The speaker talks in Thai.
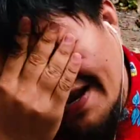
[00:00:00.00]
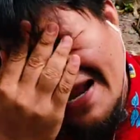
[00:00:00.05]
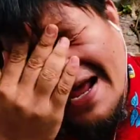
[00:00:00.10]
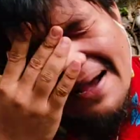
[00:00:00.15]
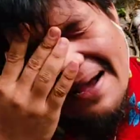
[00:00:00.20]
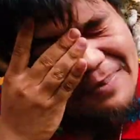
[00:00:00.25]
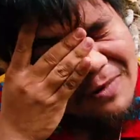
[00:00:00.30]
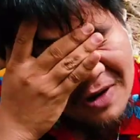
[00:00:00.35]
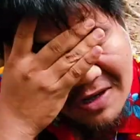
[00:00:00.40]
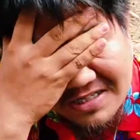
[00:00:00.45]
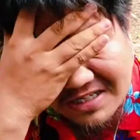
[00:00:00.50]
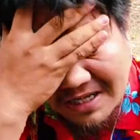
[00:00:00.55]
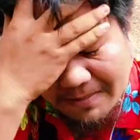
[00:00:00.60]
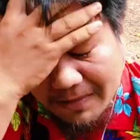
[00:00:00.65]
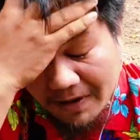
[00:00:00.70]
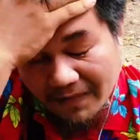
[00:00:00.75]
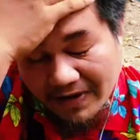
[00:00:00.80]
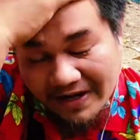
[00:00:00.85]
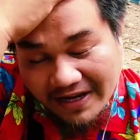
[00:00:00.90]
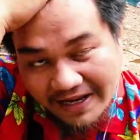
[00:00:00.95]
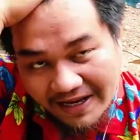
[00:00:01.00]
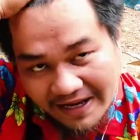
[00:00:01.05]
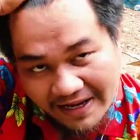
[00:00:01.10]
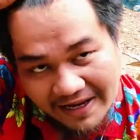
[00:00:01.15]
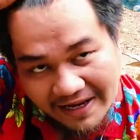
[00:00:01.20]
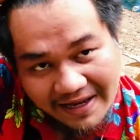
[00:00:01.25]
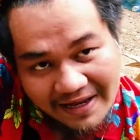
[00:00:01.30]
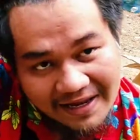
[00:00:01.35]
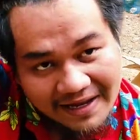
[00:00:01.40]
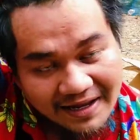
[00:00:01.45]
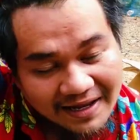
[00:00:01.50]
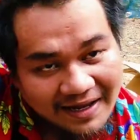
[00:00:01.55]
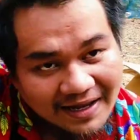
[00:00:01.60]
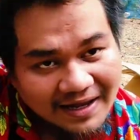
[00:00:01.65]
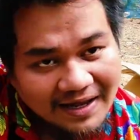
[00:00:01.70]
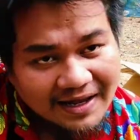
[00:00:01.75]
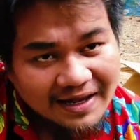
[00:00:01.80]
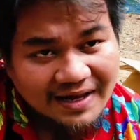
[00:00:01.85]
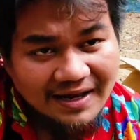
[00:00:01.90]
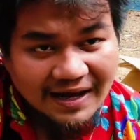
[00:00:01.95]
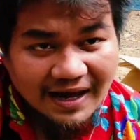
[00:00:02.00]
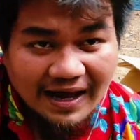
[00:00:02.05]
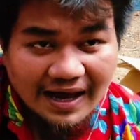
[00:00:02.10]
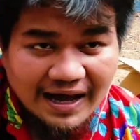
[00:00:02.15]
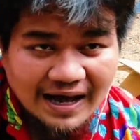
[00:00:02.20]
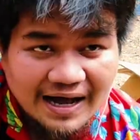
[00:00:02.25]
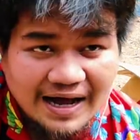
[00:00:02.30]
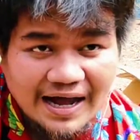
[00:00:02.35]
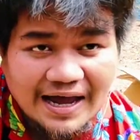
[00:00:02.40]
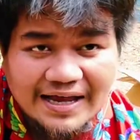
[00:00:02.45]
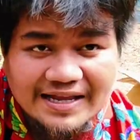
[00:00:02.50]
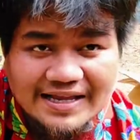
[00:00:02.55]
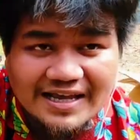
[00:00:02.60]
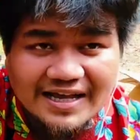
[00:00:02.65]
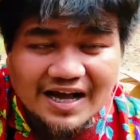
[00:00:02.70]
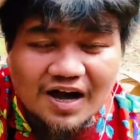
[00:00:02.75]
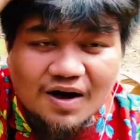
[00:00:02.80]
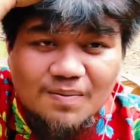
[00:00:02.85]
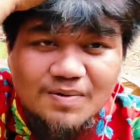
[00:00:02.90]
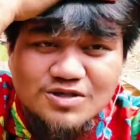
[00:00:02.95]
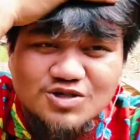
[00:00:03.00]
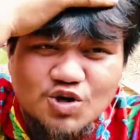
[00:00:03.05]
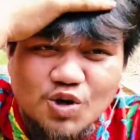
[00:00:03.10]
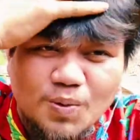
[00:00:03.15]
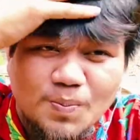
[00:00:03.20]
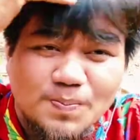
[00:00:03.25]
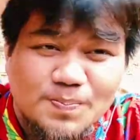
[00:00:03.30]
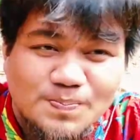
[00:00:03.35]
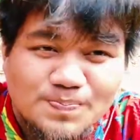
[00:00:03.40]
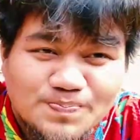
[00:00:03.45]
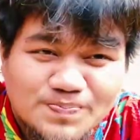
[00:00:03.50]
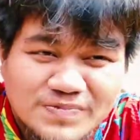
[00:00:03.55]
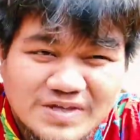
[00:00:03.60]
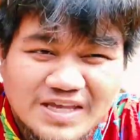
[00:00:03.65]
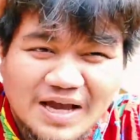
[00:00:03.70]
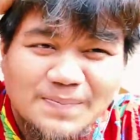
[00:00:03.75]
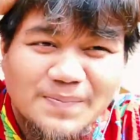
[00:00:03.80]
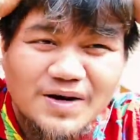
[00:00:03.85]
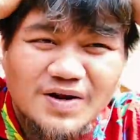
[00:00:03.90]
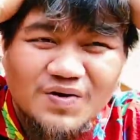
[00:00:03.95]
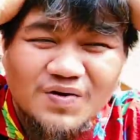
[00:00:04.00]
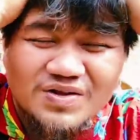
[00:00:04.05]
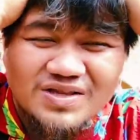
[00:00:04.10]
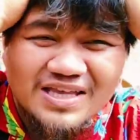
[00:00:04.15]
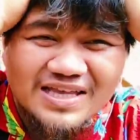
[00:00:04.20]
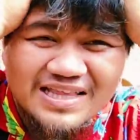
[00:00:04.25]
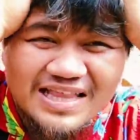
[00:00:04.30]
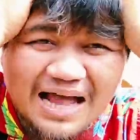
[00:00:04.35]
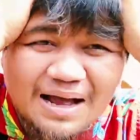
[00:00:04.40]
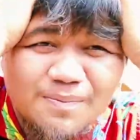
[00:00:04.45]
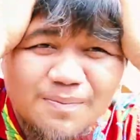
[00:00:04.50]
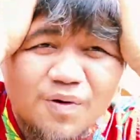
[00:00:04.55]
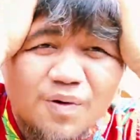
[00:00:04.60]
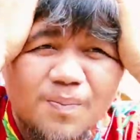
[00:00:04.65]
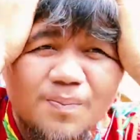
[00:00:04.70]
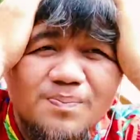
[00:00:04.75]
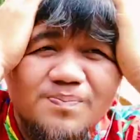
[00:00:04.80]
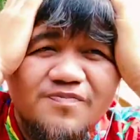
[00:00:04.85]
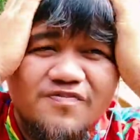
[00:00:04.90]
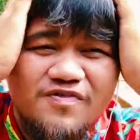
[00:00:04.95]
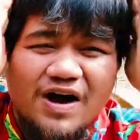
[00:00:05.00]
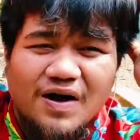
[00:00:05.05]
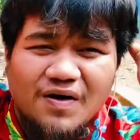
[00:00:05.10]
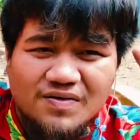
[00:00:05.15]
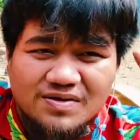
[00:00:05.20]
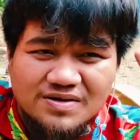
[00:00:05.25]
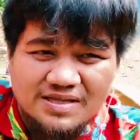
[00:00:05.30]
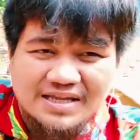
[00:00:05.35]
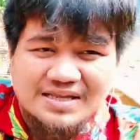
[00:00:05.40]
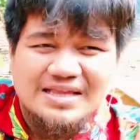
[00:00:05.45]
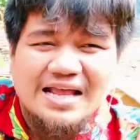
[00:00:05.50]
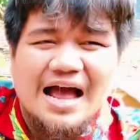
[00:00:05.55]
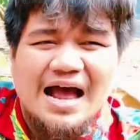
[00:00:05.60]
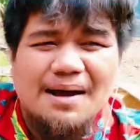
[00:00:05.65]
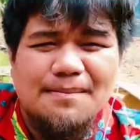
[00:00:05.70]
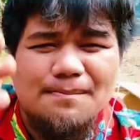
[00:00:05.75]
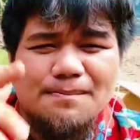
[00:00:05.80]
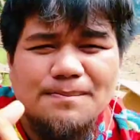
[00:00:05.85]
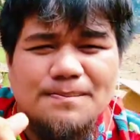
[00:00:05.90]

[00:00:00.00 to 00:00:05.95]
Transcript: นะครับ ก็สำหรับวันนี้ใครที่เข้ามาชมยังไม่ได้กดติดตามผมฝากกดติดตาม